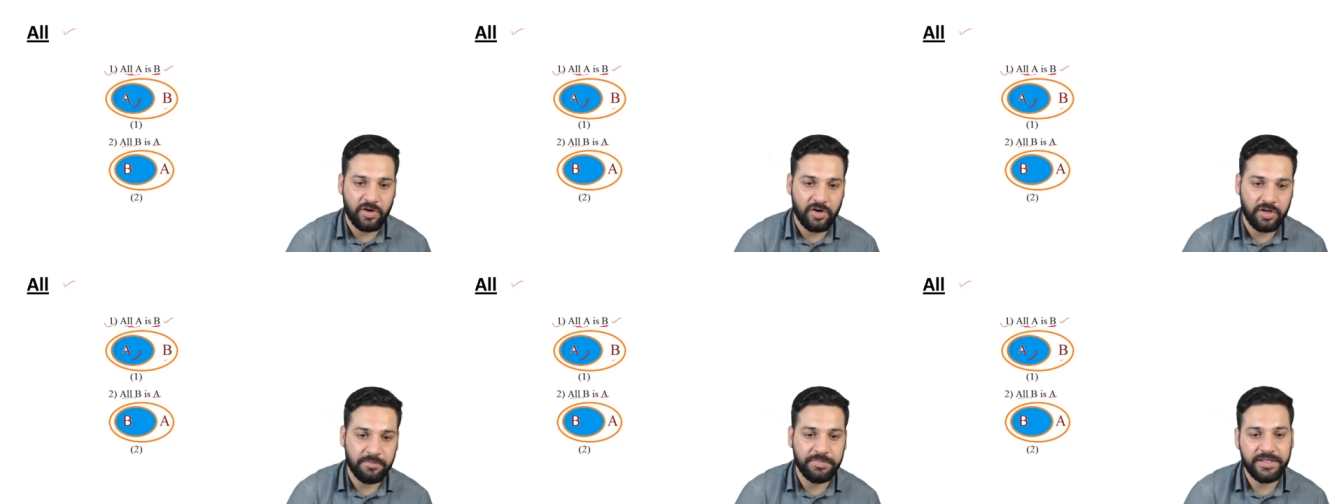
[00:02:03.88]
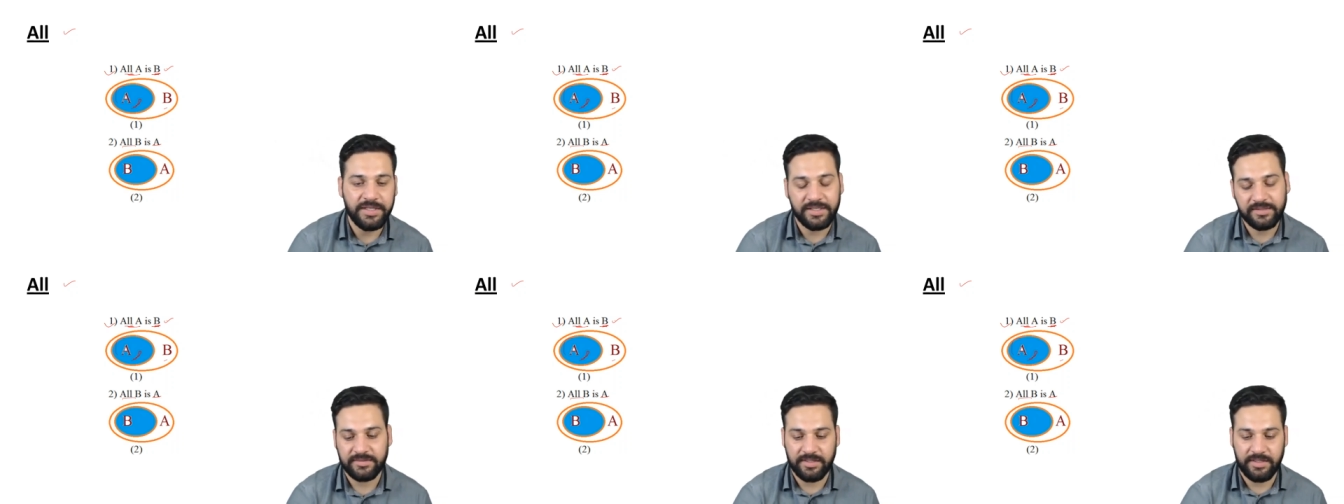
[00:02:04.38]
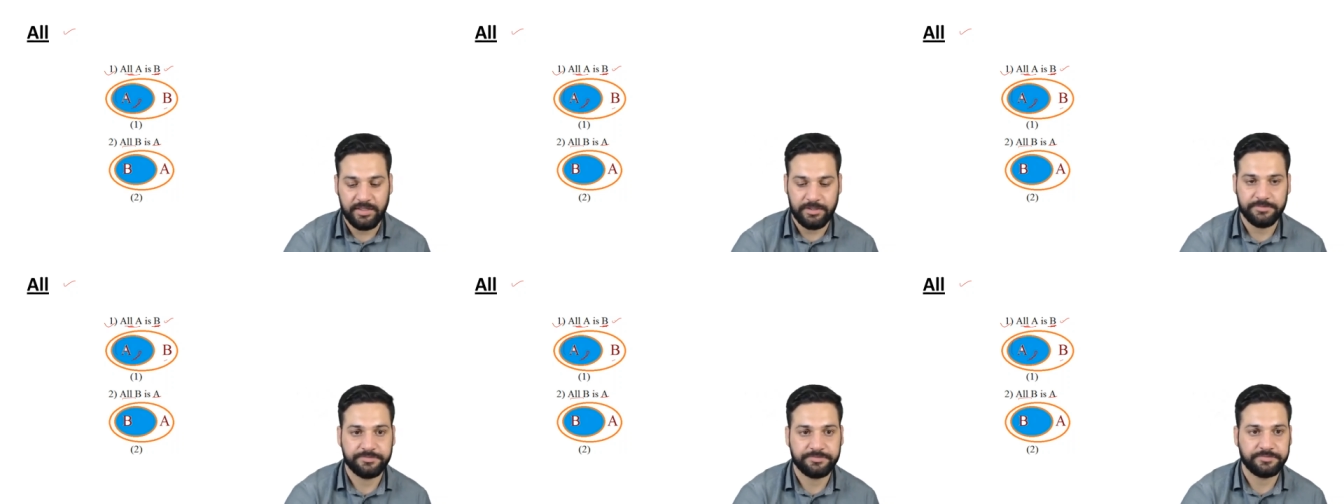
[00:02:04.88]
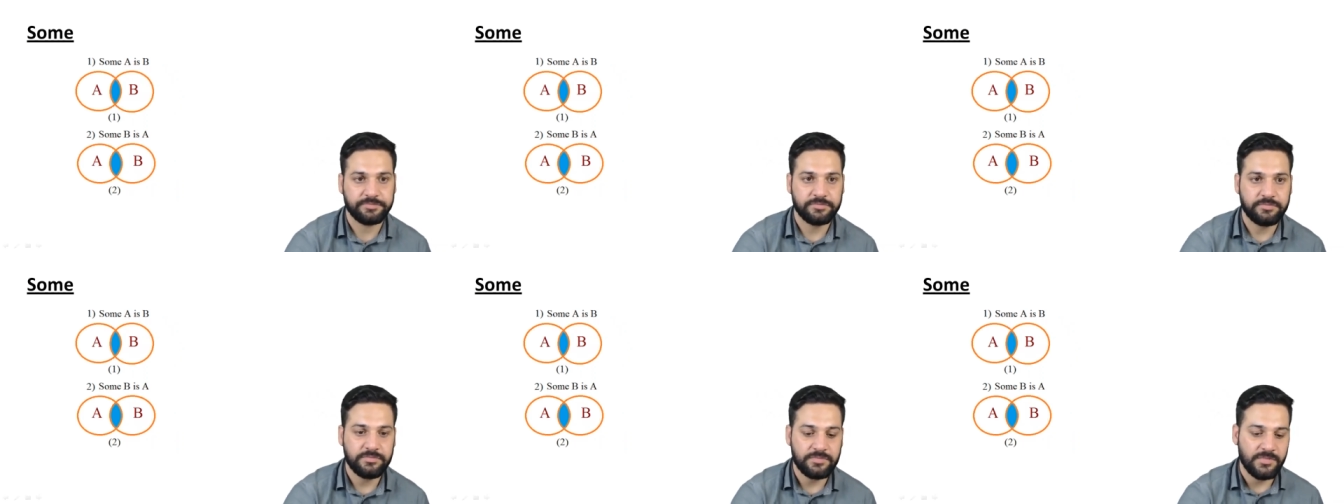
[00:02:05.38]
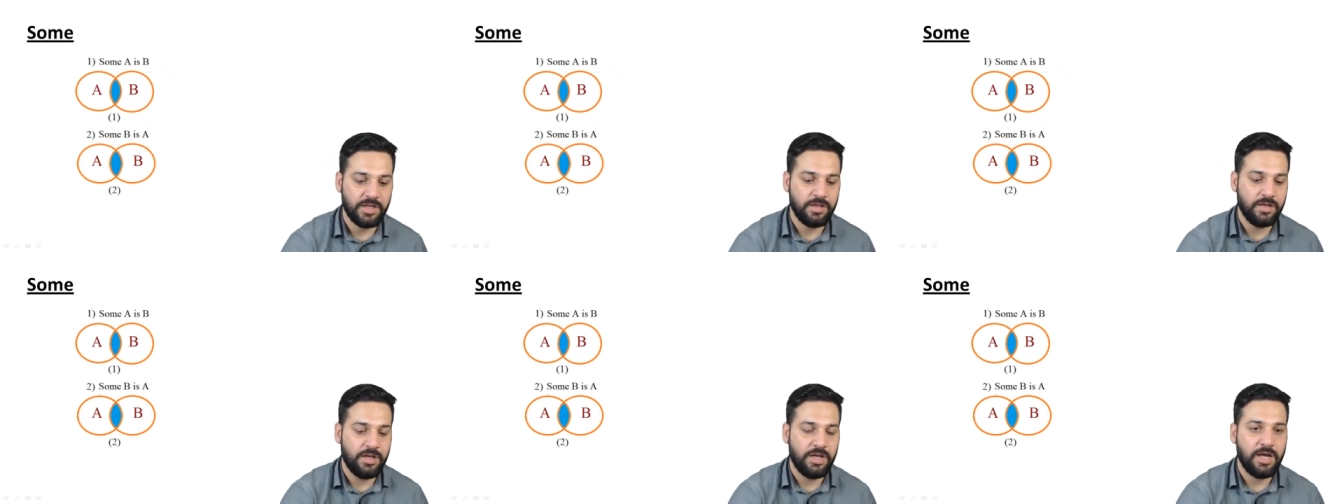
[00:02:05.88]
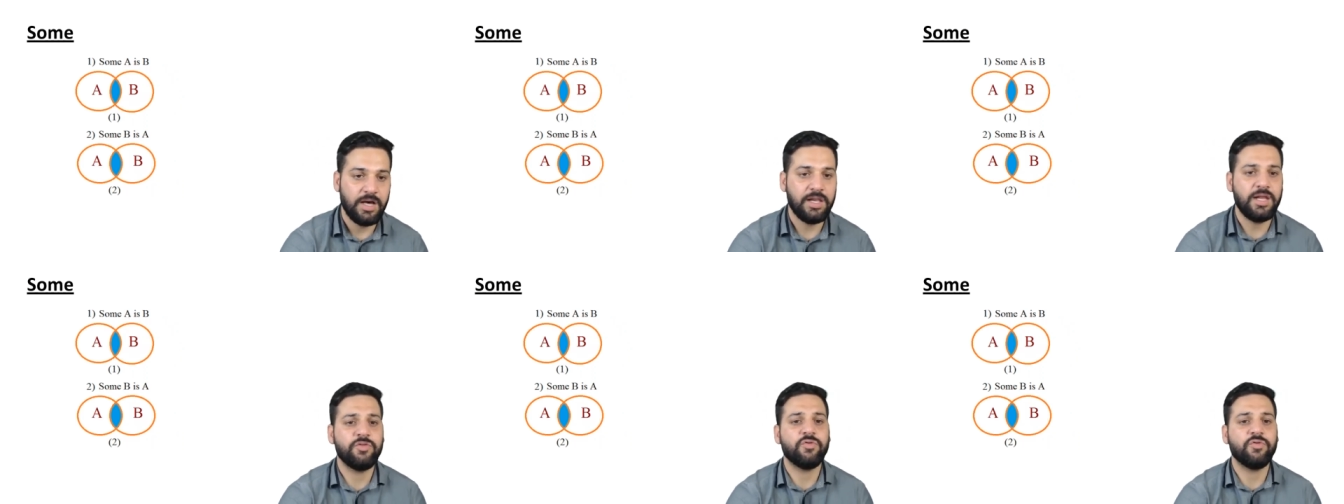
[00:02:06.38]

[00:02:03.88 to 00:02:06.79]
ऑल बी इज़ ए अगला